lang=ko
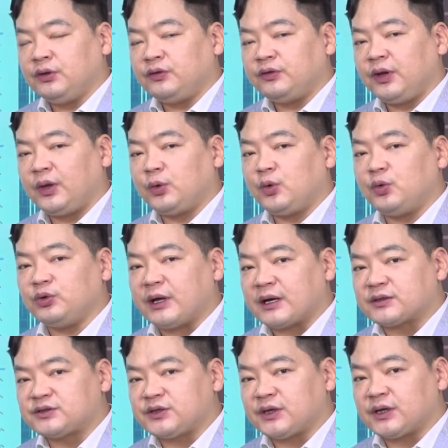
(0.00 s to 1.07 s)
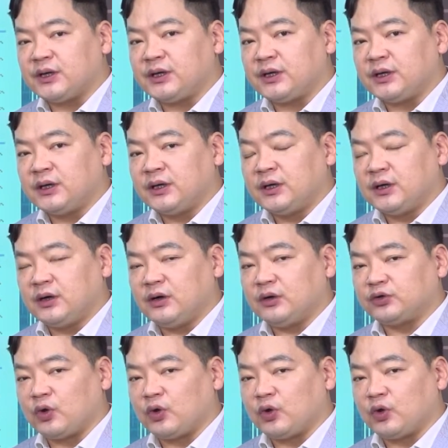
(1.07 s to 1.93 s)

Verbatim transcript: 새로운 악재가 어,